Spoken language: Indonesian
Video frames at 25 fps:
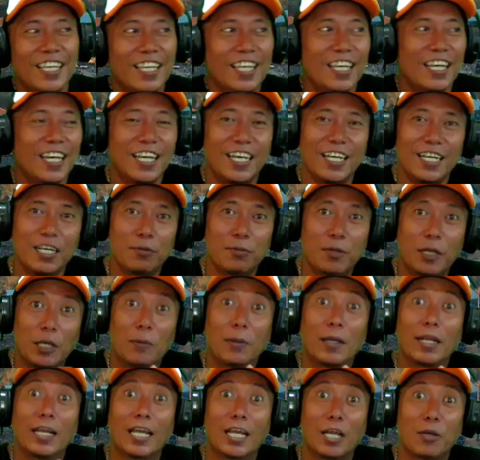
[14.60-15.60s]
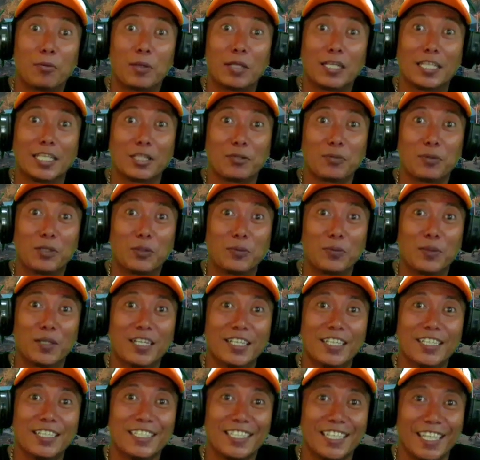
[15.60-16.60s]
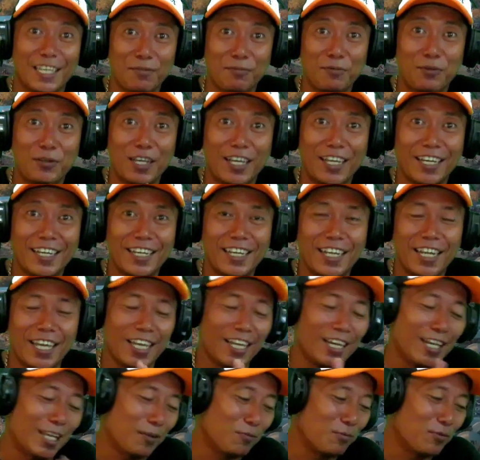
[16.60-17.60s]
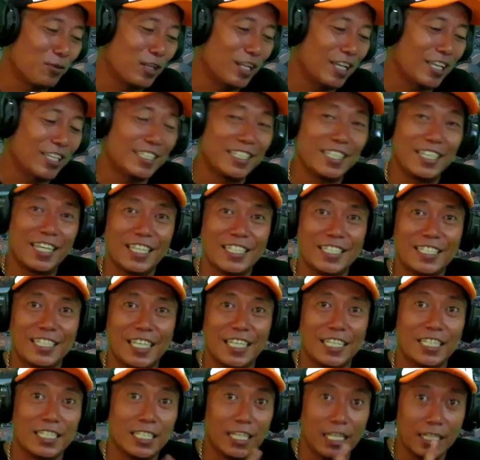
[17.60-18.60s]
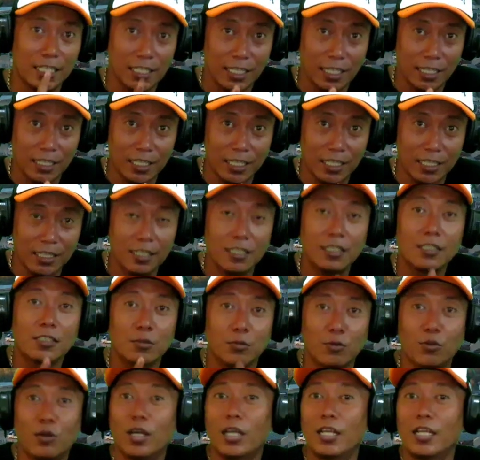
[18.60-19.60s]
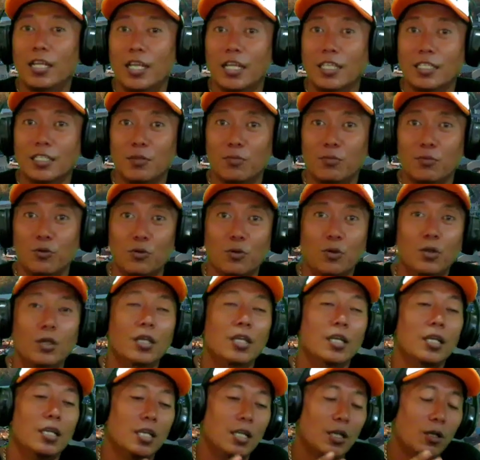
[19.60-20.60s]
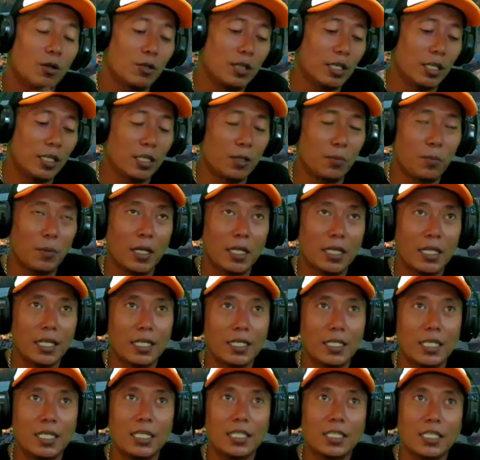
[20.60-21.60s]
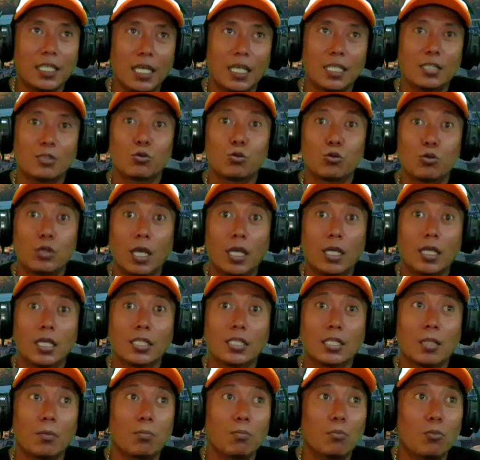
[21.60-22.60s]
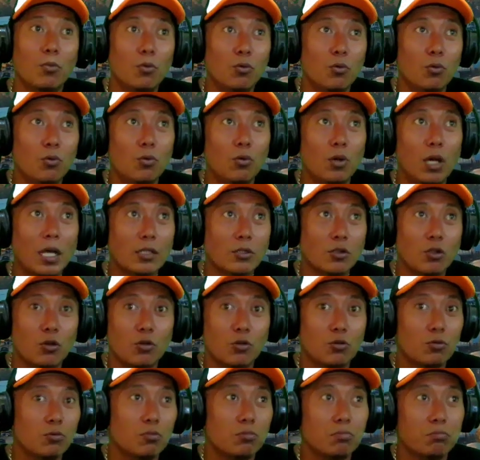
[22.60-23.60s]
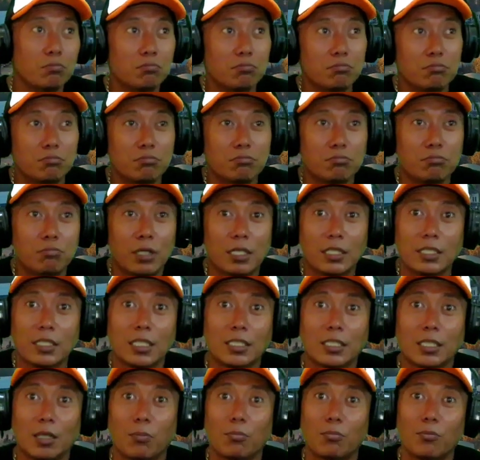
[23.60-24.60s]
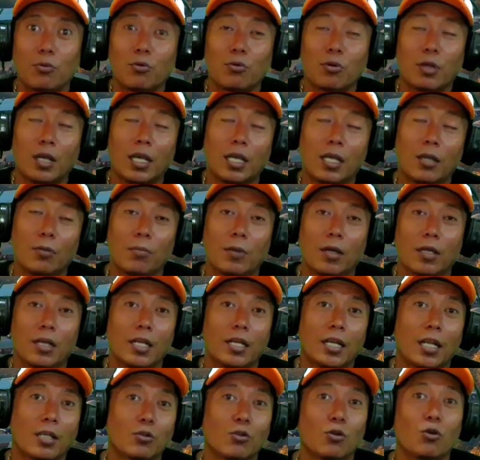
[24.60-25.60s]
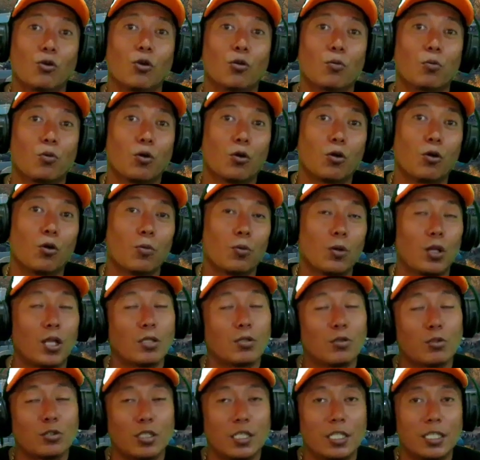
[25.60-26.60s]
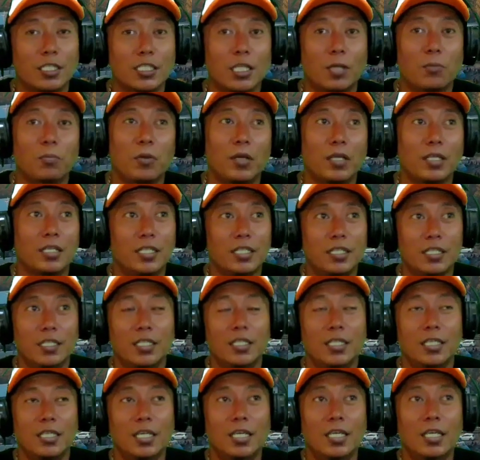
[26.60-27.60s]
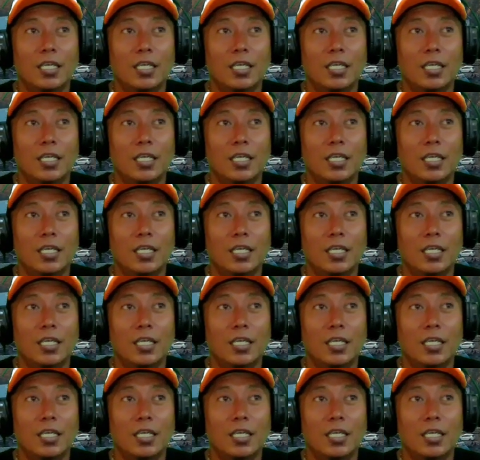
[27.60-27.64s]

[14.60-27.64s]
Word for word: uh, eh, Bagaimana kabarnya teman-teman? Sehat bukan? Alhamdulillah jika sehat Yang sakit semoga lekas sembuh Oke okay, kemarin kita sudah ketemu atau bertatap muka kemarin Atau ngobrol-ngobrol atau saling sapa di